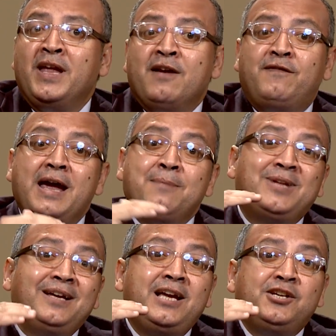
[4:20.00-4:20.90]

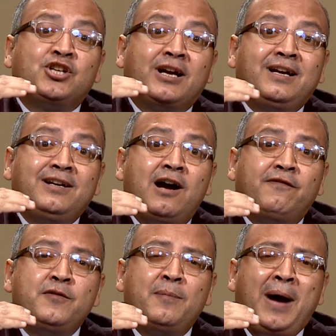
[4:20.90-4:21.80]
فابتدى يشككها
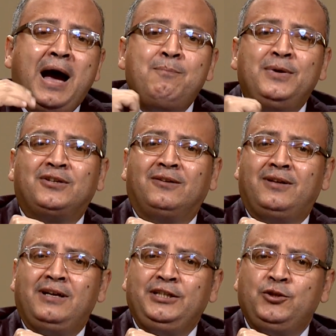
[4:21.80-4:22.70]
في محبة
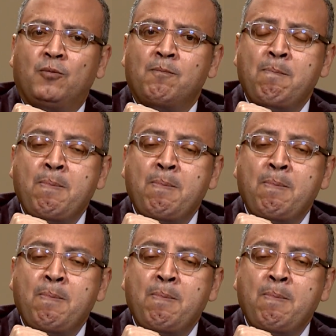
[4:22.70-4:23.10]
الله ليهم